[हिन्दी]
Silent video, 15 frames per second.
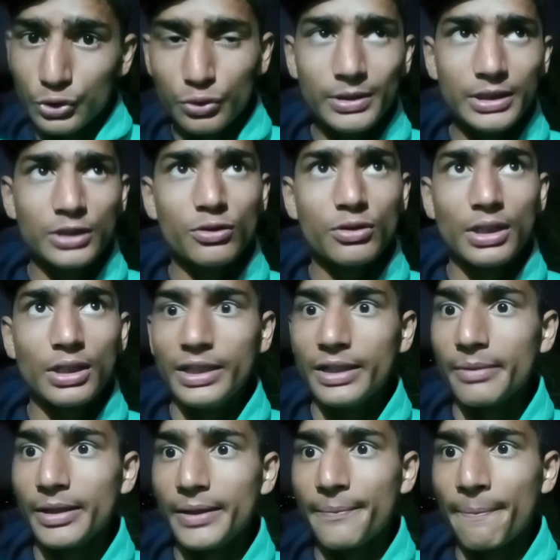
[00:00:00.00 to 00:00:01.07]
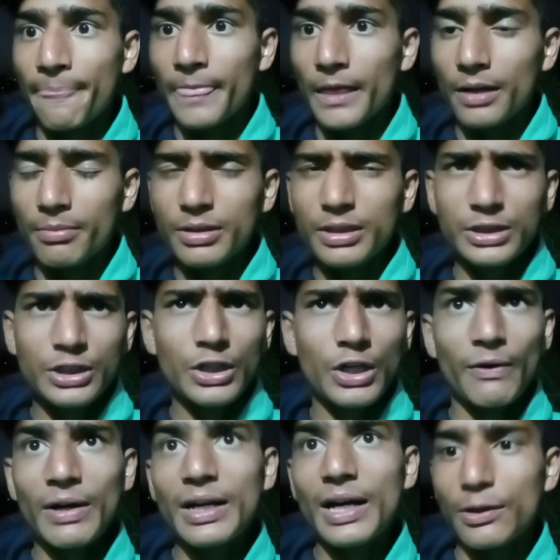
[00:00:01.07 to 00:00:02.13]
जोत बत्ती तो कर ली है मैंने अब किसी
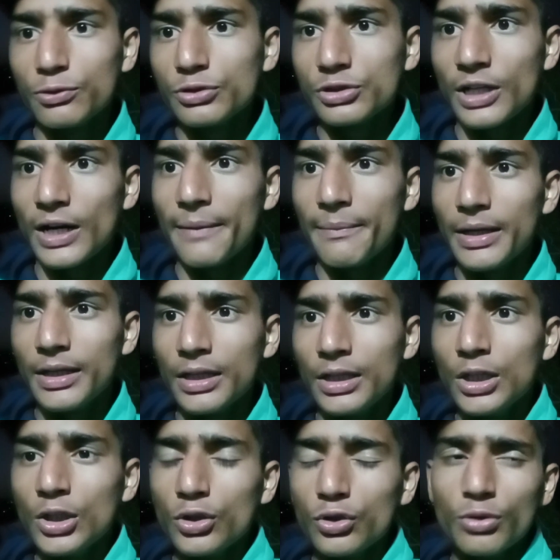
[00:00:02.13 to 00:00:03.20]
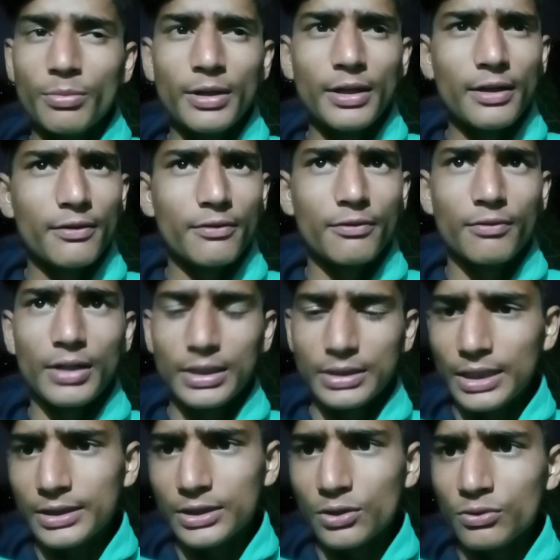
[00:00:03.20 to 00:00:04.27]
का वहाँ कहाँ कुछ काम है तो मैं वहाँ
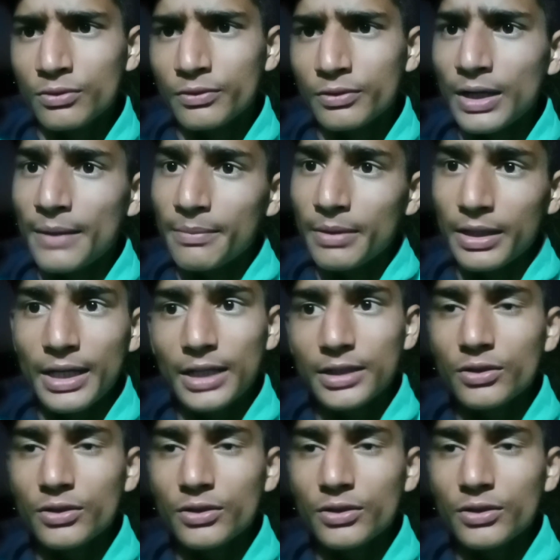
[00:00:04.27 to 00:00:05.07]
जाता हूँ काम करके